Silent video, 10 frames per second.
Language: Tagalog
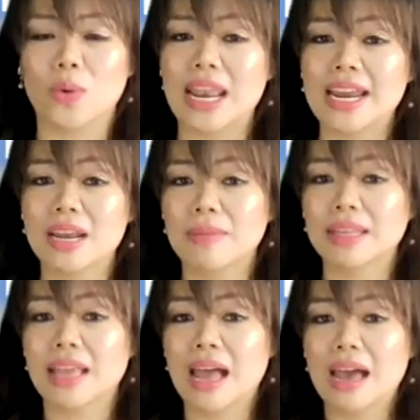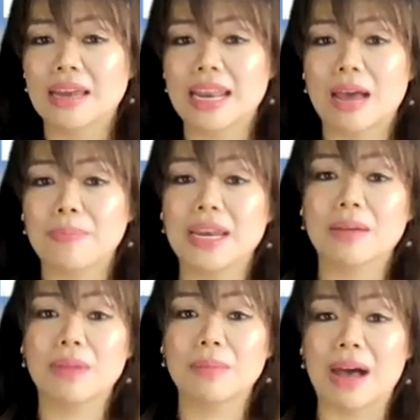Wala naman na
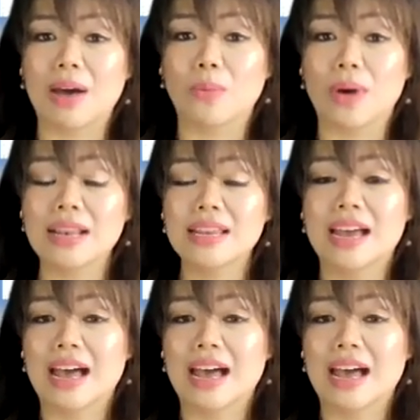pinagbabawal